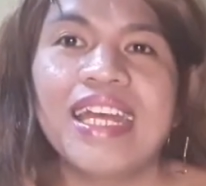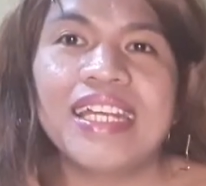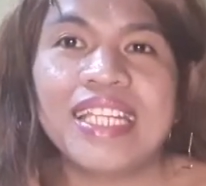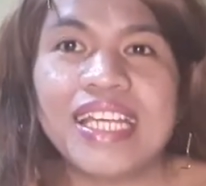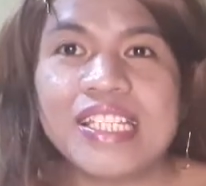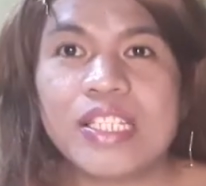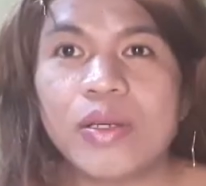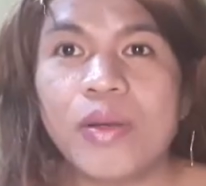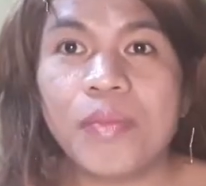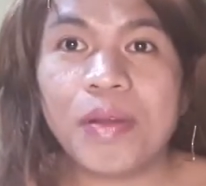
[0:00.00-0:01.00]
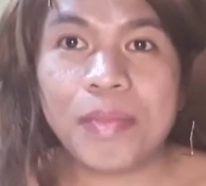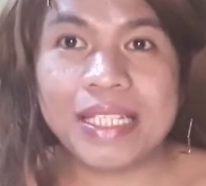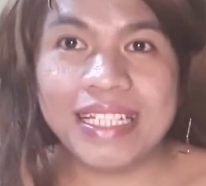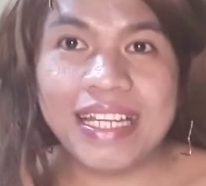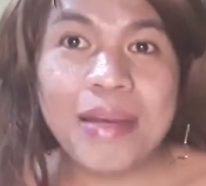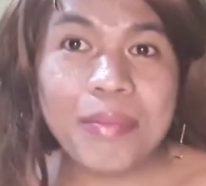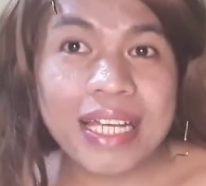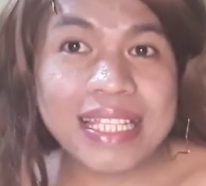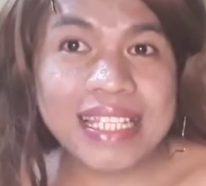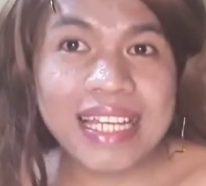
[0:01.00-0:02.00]
Nice kong
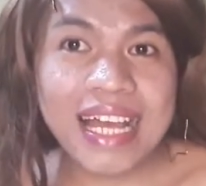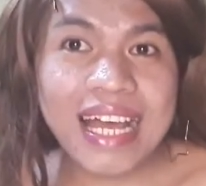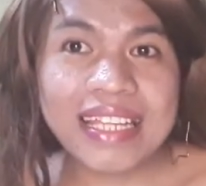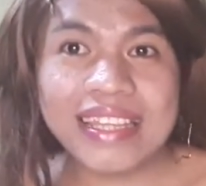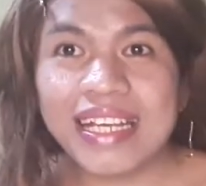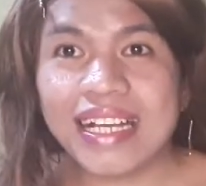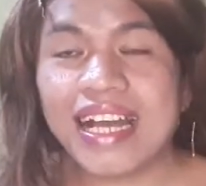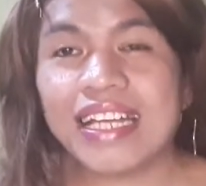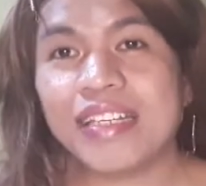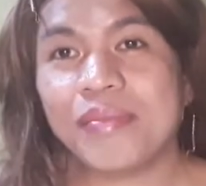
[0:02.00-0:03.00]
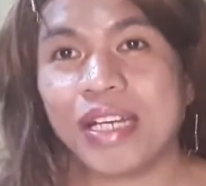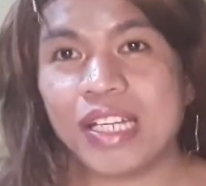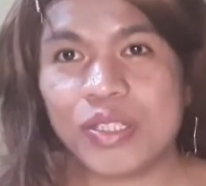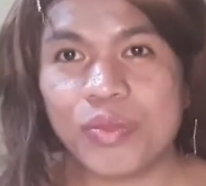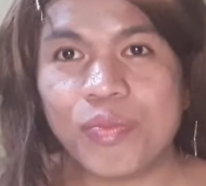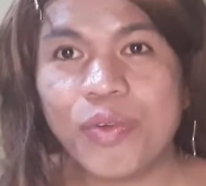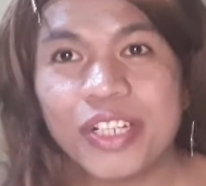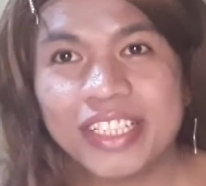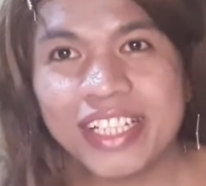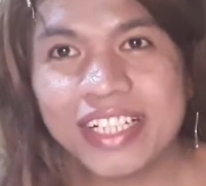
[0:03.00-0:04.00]
magpasalamat sa lahat ng aking mga
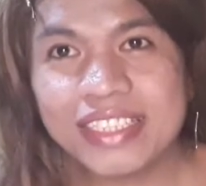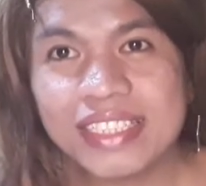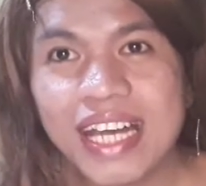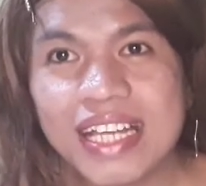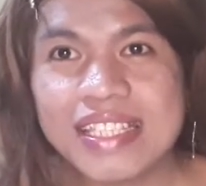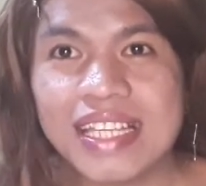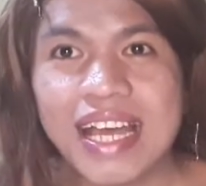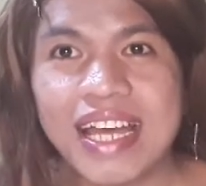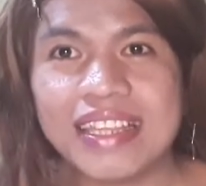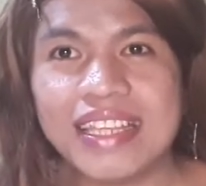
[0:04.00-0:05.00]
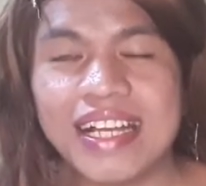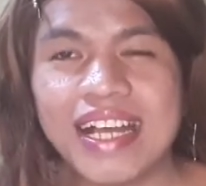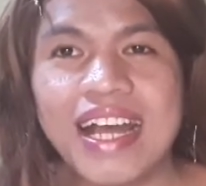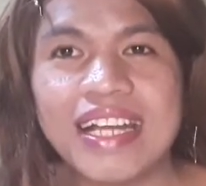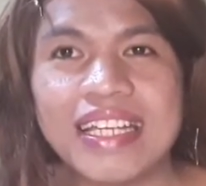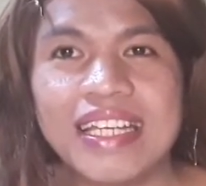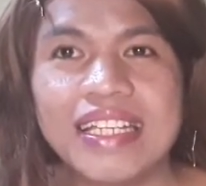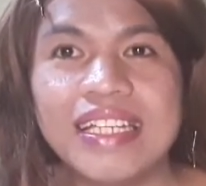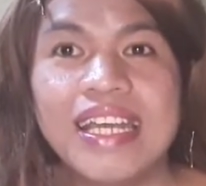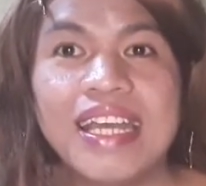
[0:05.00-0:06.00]
supporters at sa lahat ng
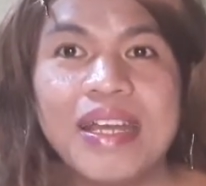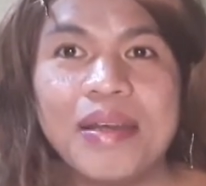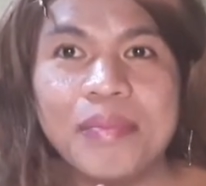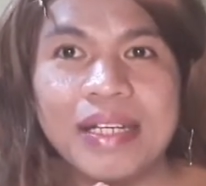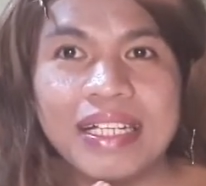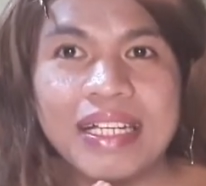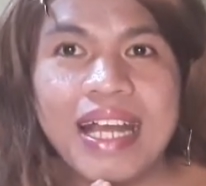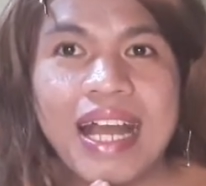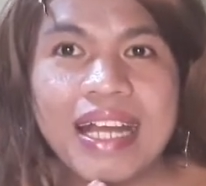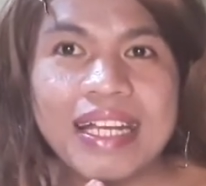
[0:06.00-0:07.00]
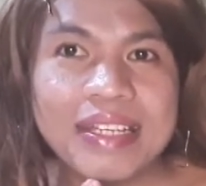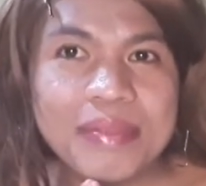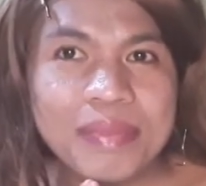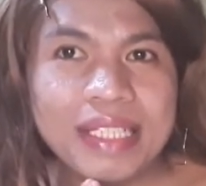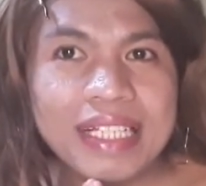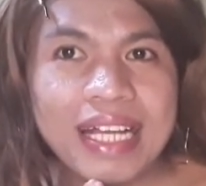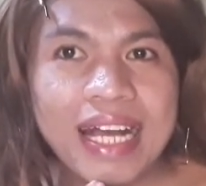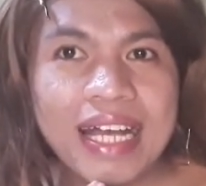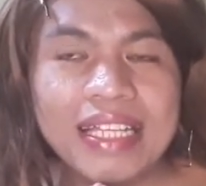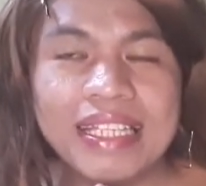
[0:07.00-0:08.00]
aking mga
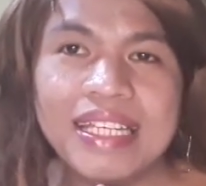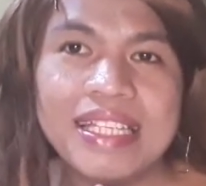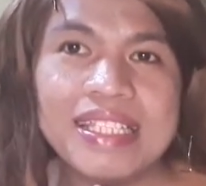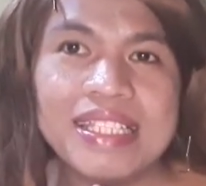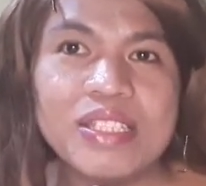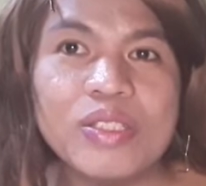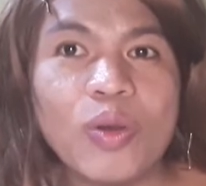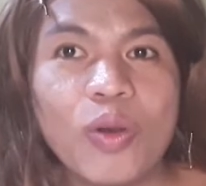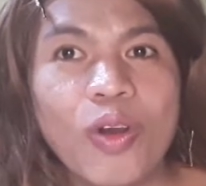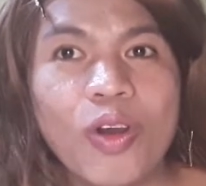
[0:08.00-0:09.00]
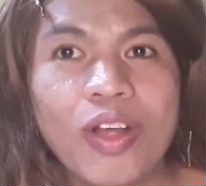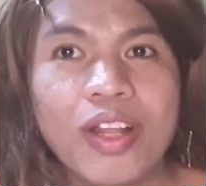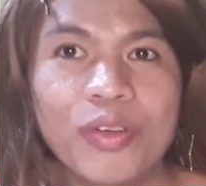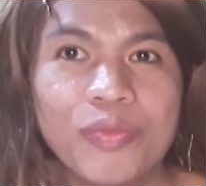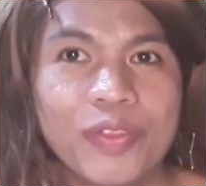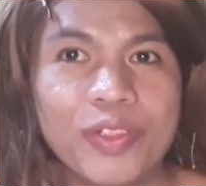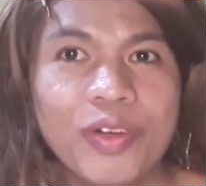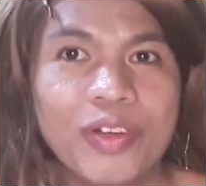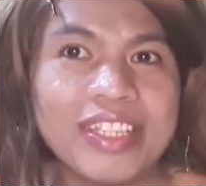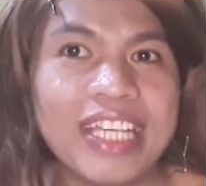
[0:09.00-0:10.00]
kaibigan and to all of you.